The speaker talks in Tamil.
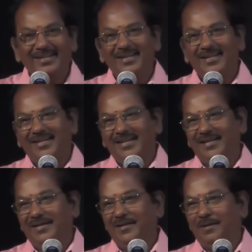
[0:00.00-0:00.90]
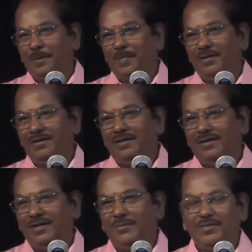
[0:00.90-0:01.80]
ஏன்னா இன்றைக்கு
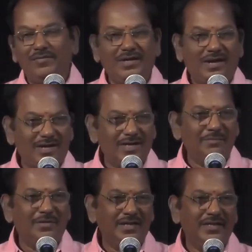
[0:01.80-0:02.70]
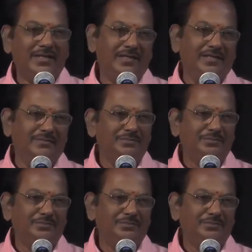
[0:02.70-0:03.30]
நம்ம காலம் அப்படி இருக்குது